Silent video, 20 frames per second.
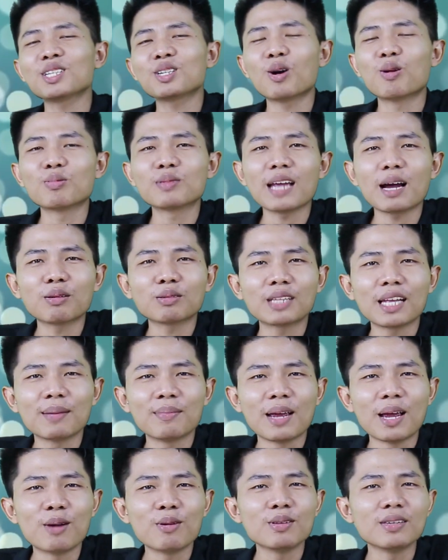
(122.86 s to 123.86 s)
sẽ cùng nhau
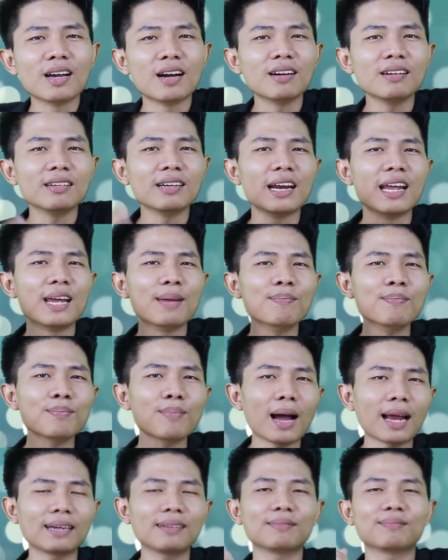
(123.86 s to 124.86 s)
tìm hiểu những
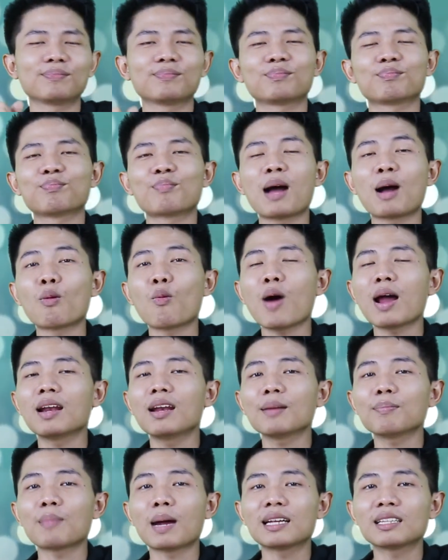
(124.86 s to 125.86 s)
điểm mạnh mà
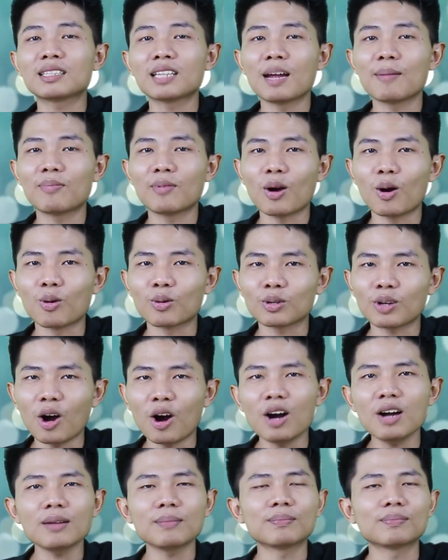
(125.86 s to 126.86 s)
OnePlus 7T Pro
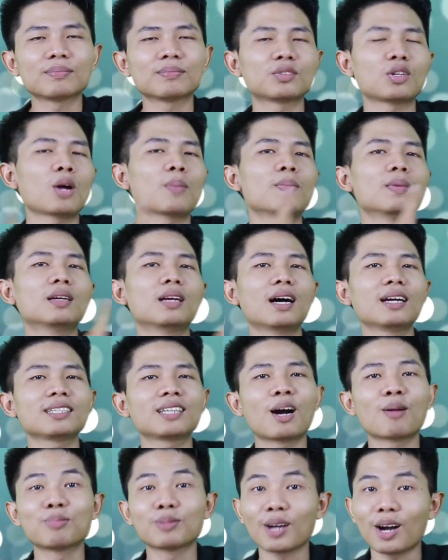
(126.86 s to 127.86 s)
có, Note 10
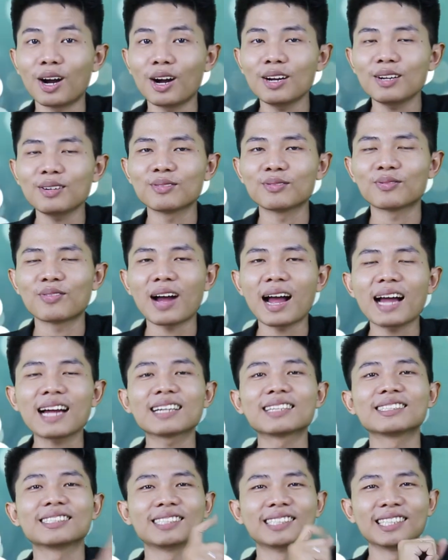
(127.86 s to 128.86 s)
Plus không có,
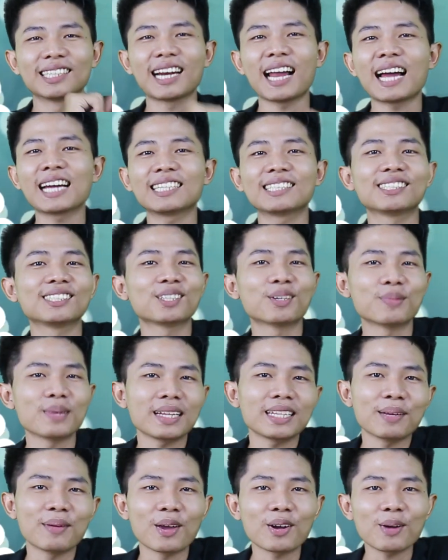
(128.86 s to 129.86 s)
và ngược lại. Cùng
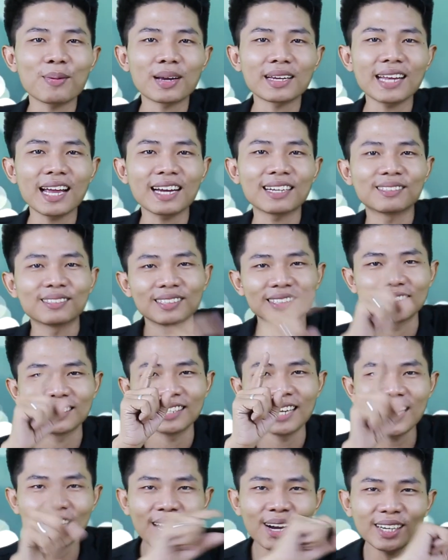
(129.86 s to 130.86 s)
nhau tìm hiểu các bạn nha.
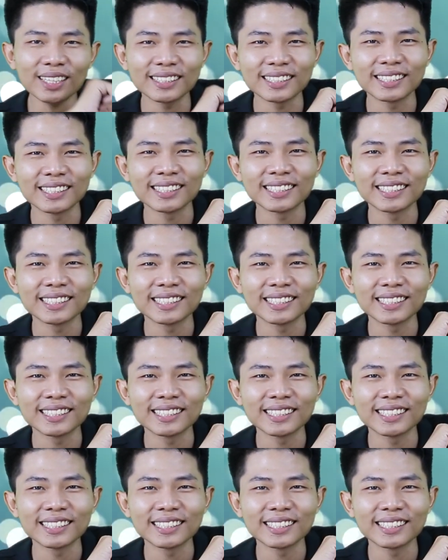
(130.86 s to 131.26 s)
Đi thôi.